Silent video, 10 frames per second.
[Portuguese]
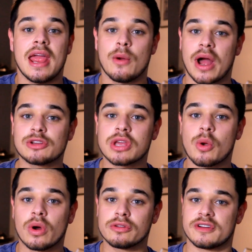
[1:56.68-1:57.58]
eu acho que
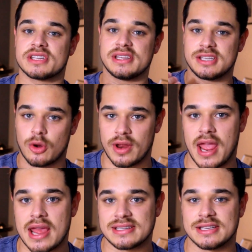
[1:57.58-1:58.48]
quando você se
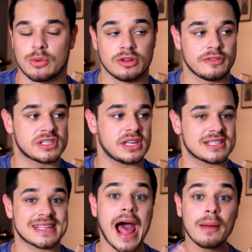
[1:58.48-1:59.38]
conhece, quando você
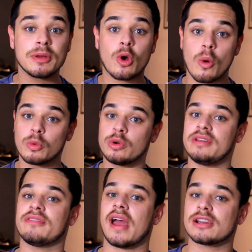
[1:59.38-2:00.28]
sabe como o
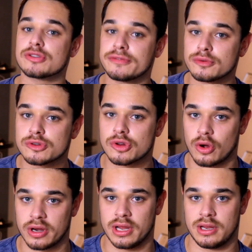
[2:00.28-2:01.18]
universo
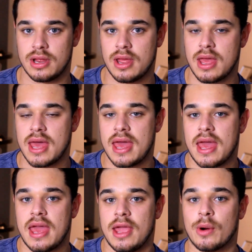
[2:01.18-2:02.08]
funciona,
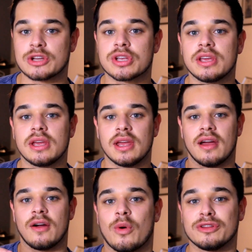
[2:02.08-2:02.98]
eu acho que
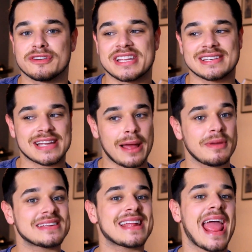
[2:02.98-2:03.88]
quando você
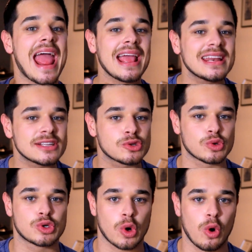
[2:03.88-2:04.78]
sabe as regras do
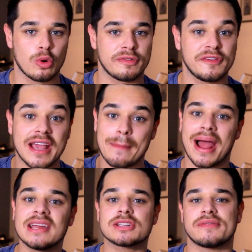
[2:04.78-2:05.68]
jogo, fica
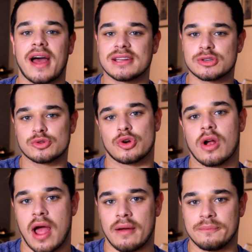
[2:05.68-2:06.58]
mais fácil
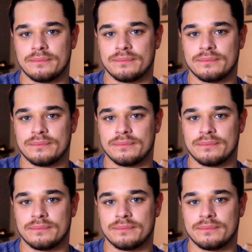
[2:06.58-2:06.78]
jogar.